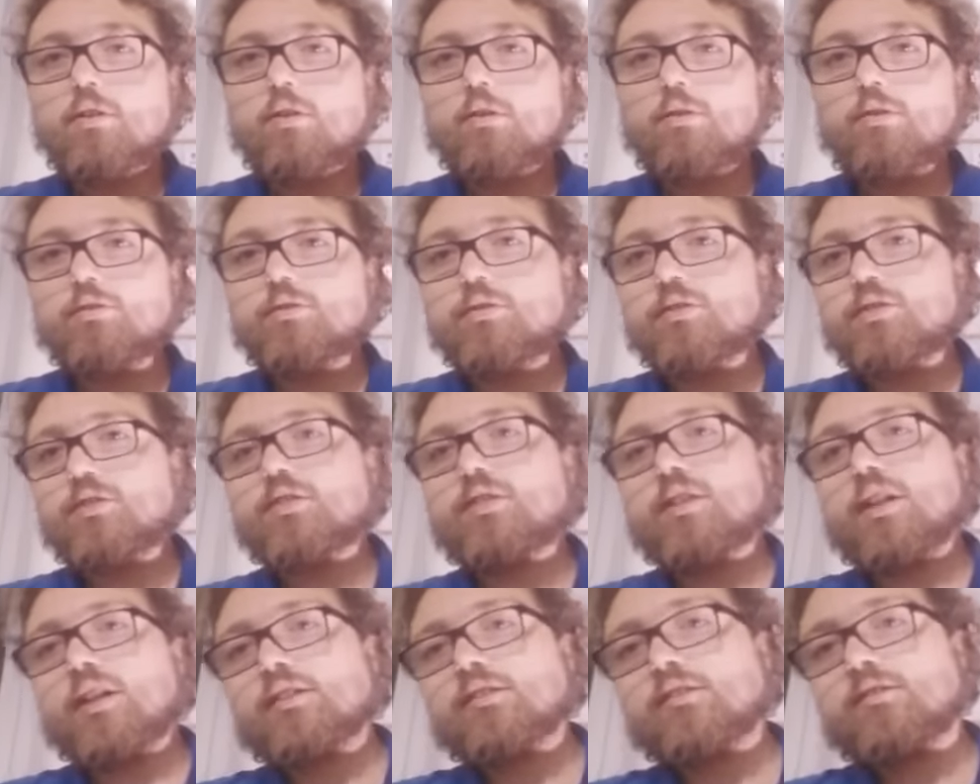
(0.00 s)
und
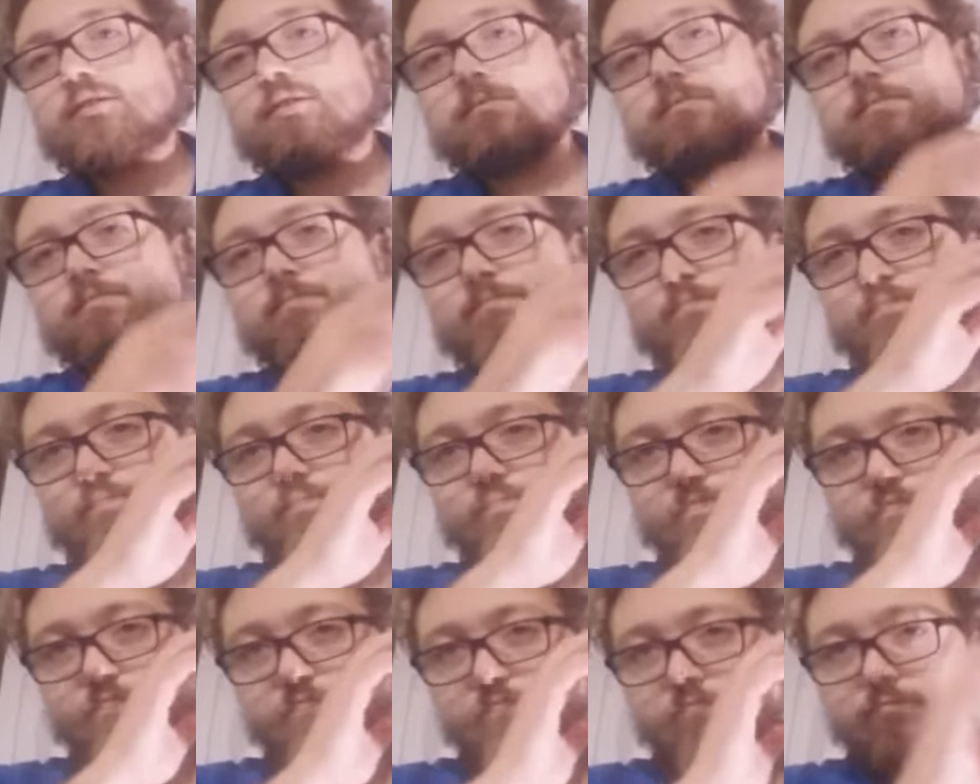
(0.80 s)
dann
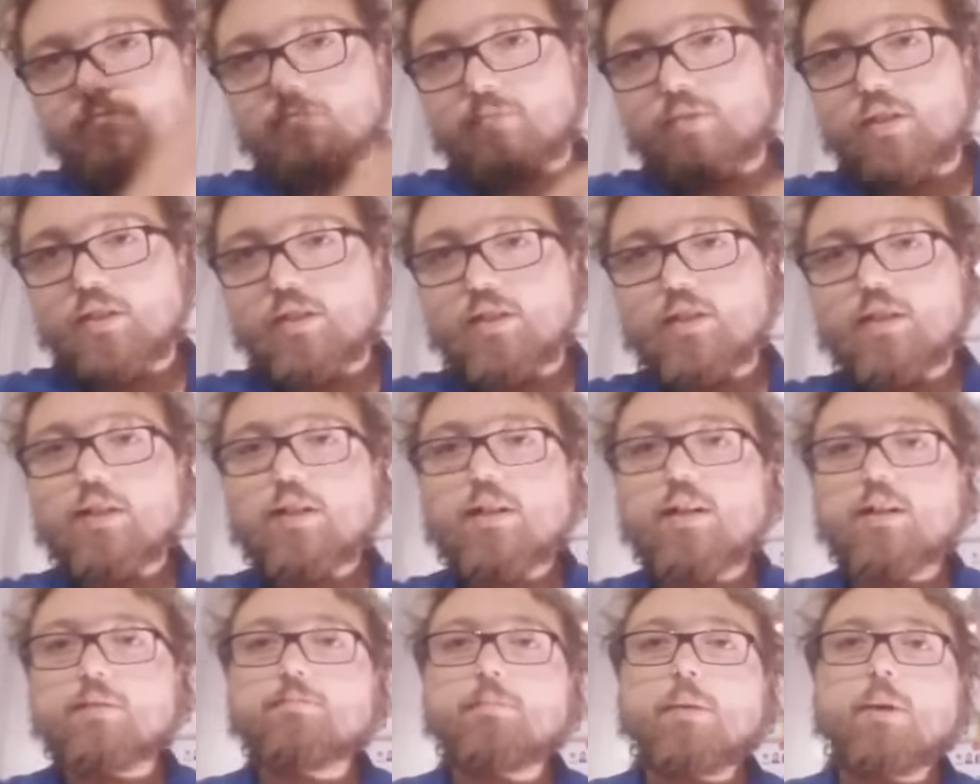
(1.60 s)

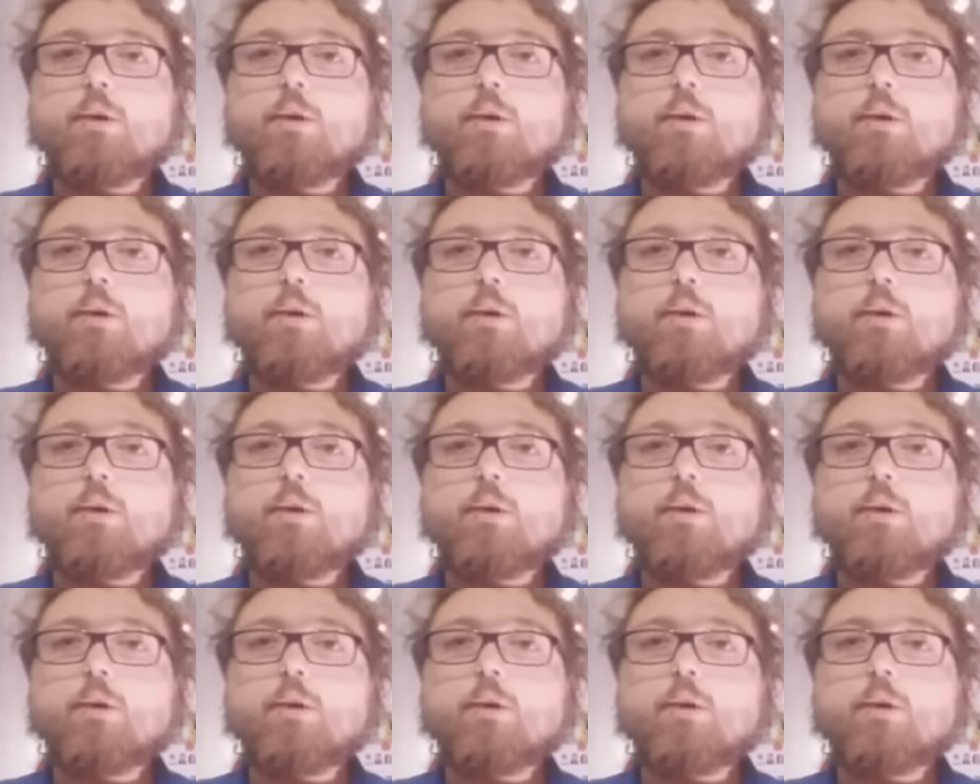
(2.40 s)
hat